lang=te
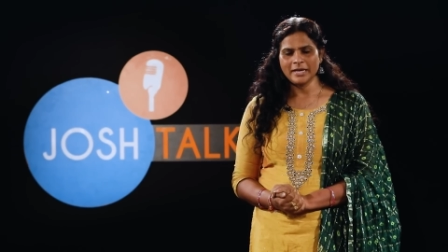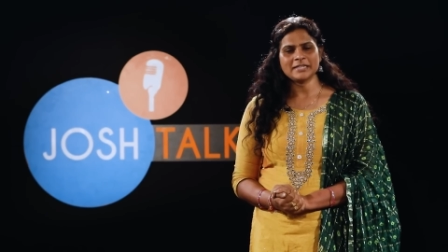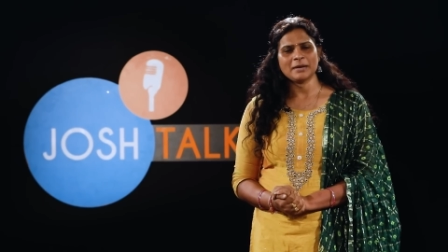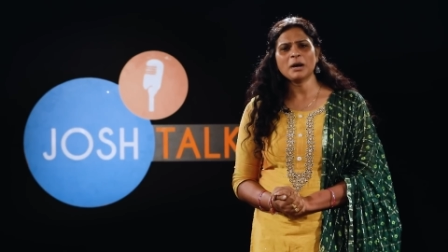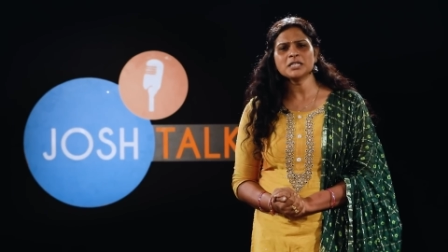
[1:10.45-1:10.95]
ఈ
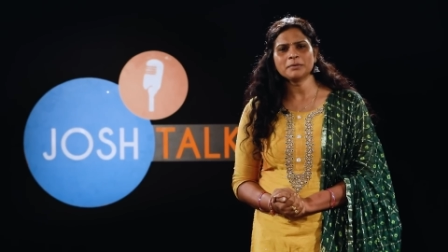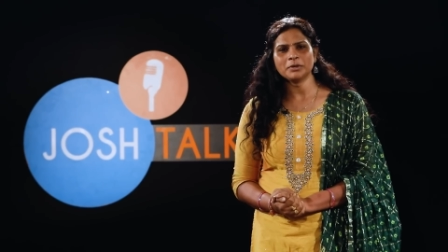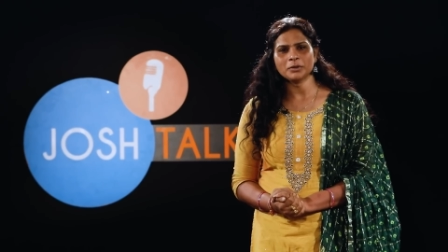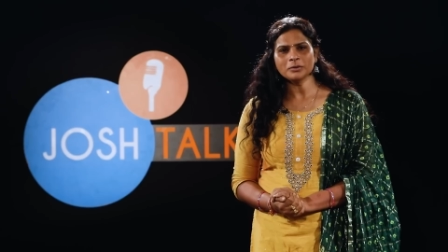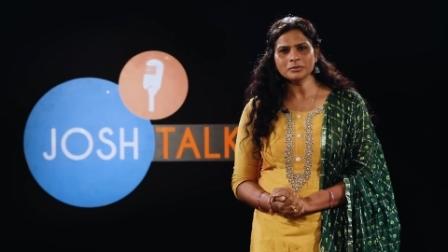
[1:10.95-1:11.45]

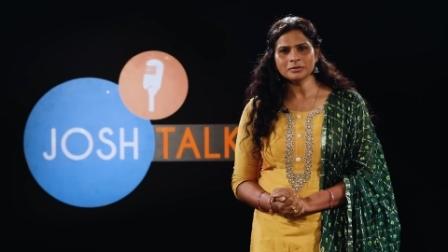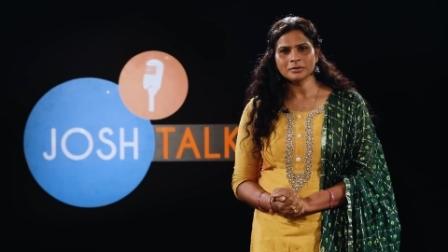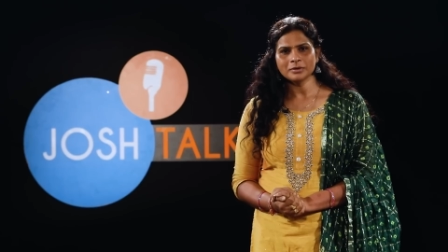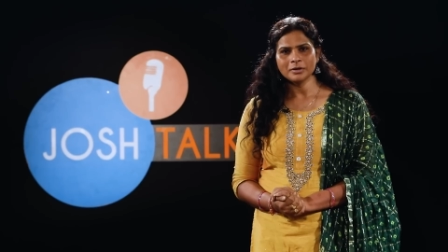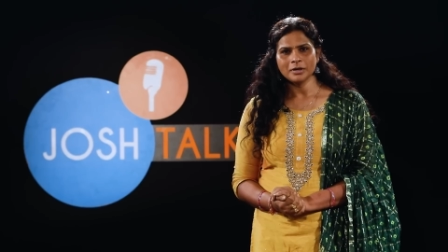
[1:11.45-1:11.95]
సమాజంలో
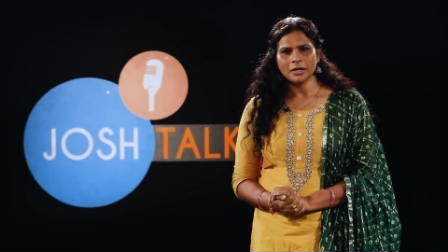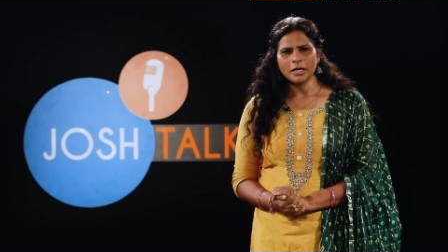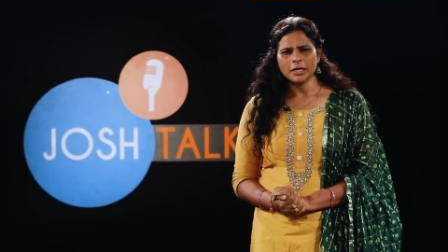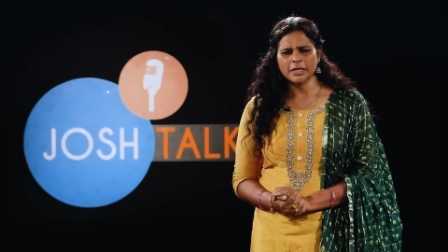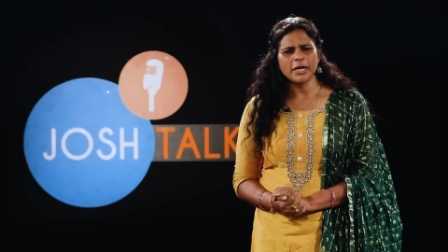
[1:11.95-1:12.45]

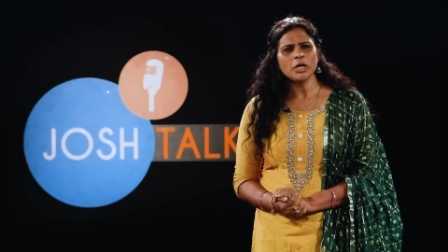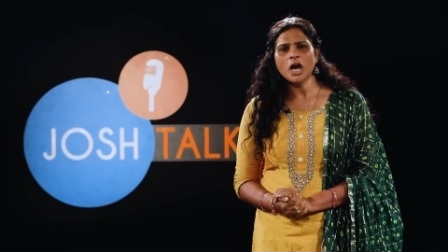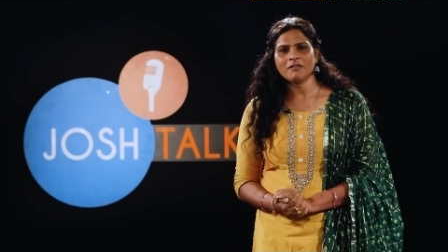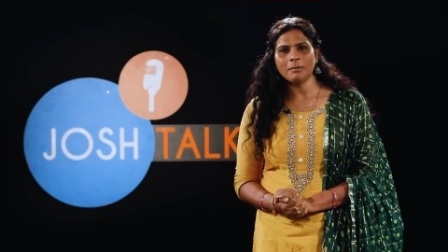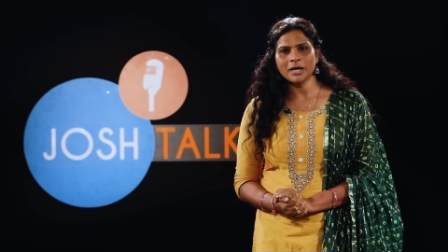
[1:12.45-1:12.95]

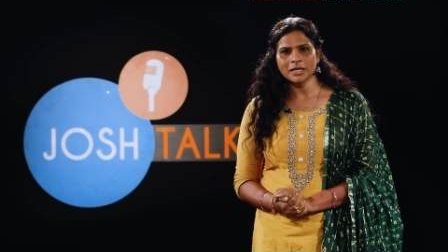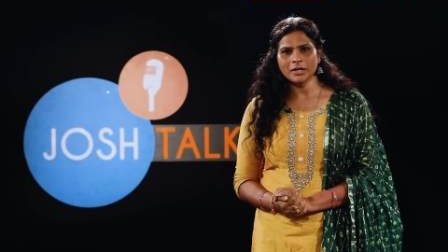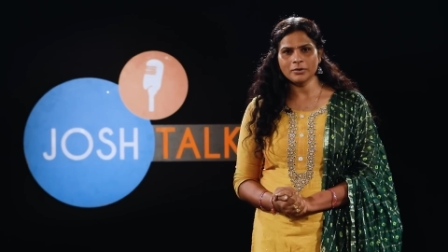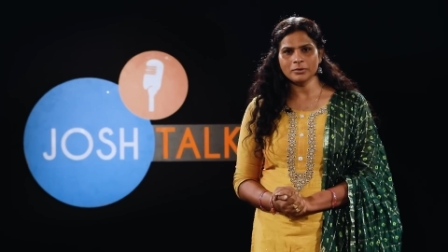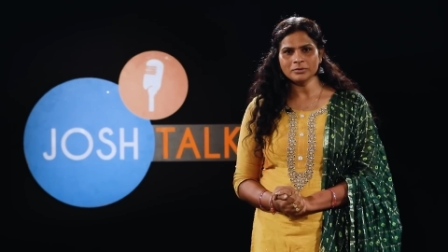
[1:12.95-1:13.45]
ఎన్నో
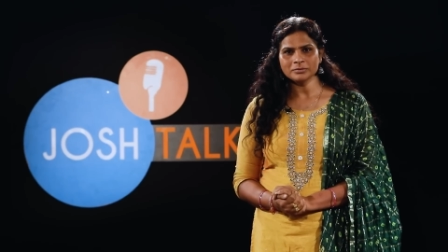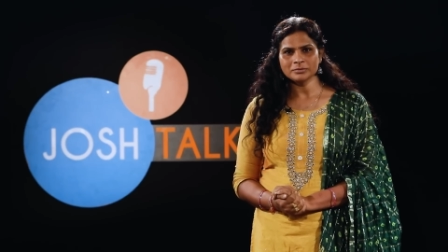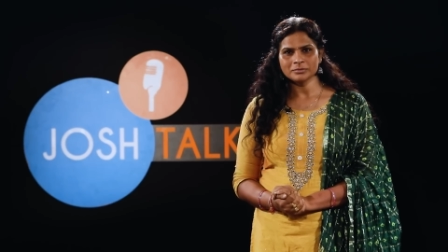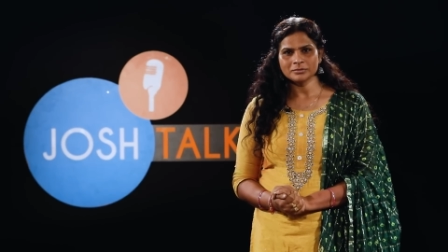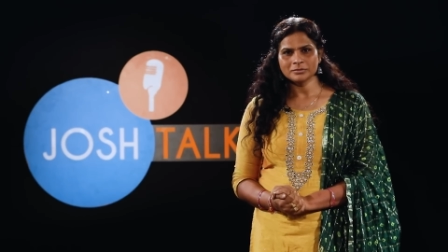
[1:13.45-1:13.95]
అవమానాలకు
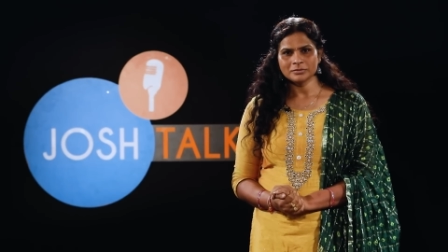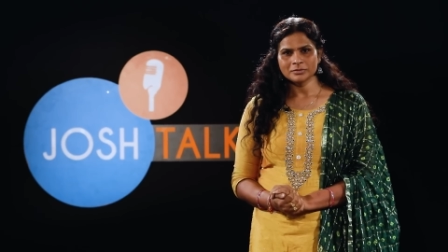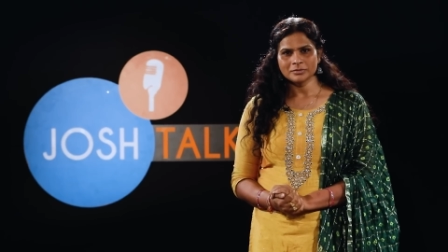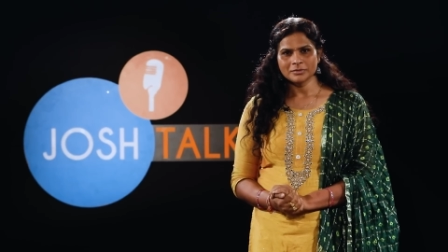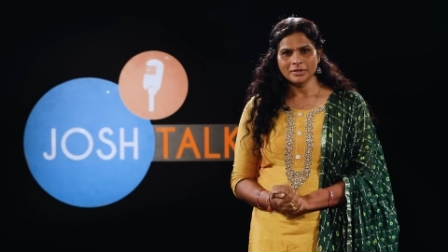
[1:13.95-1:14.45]

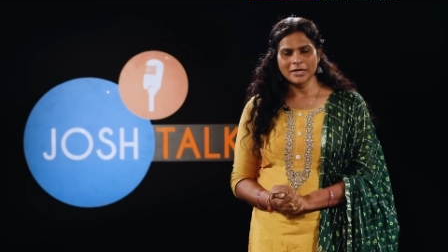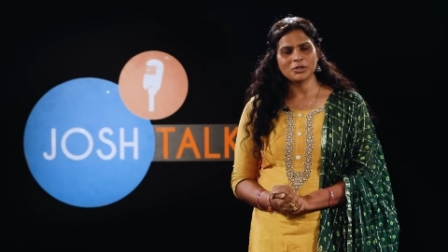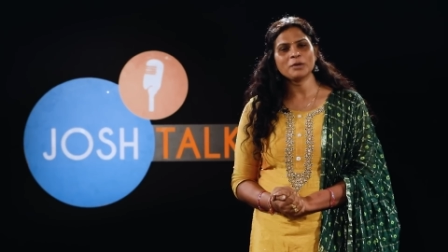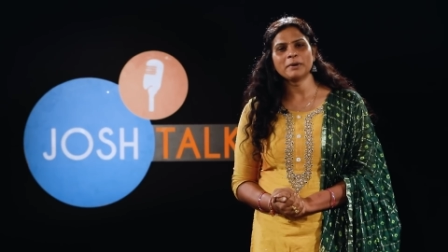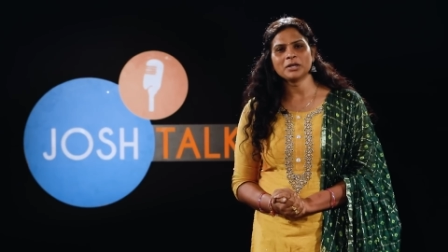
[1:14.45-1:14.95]

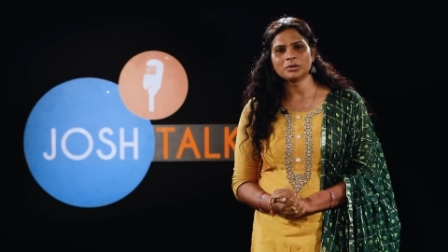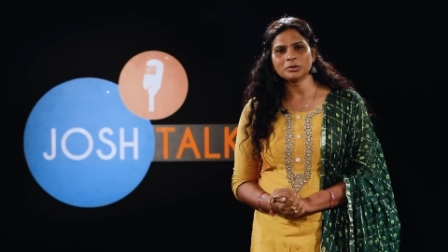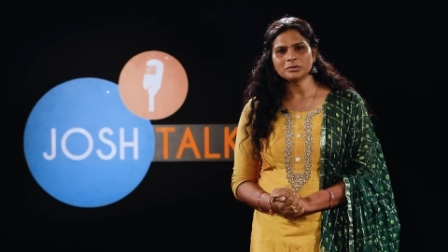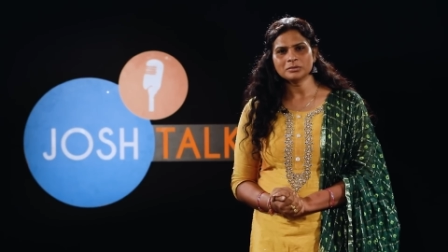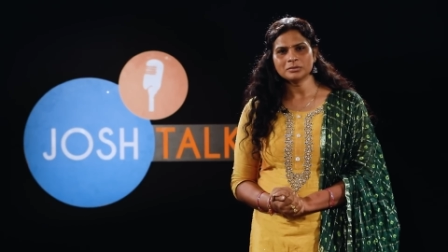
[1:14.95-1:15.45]

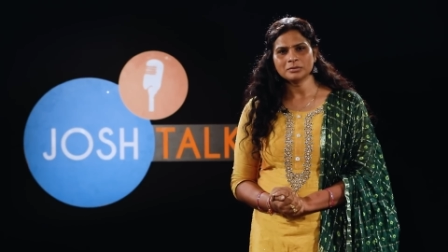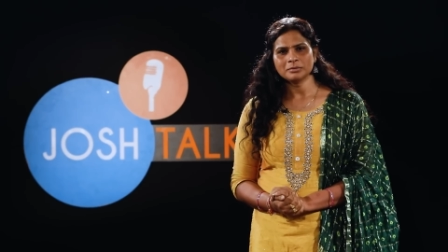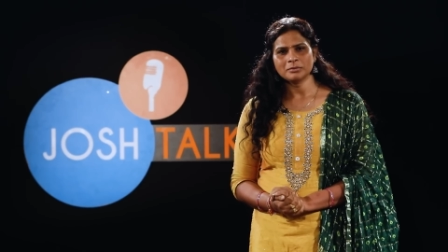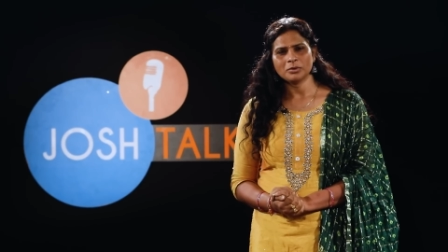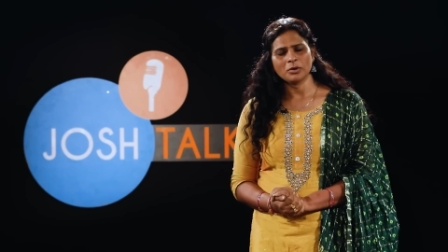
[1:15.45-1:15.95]
ఎదురుపడుతూ
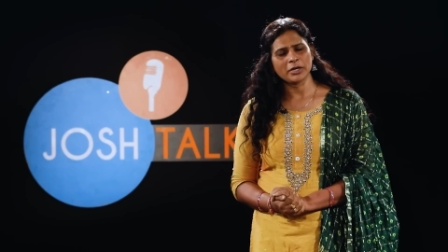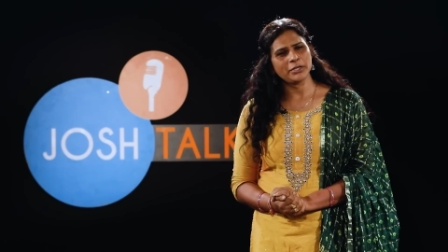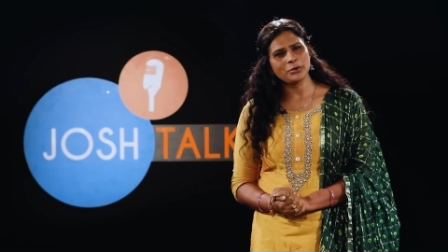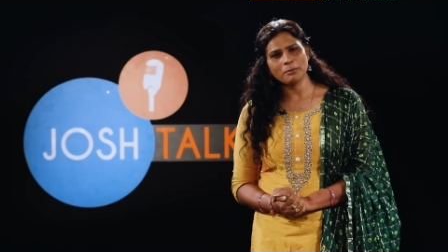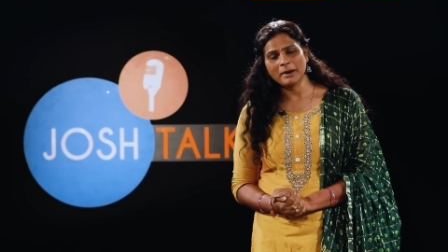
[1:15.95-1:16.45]
ఒక దిక్కు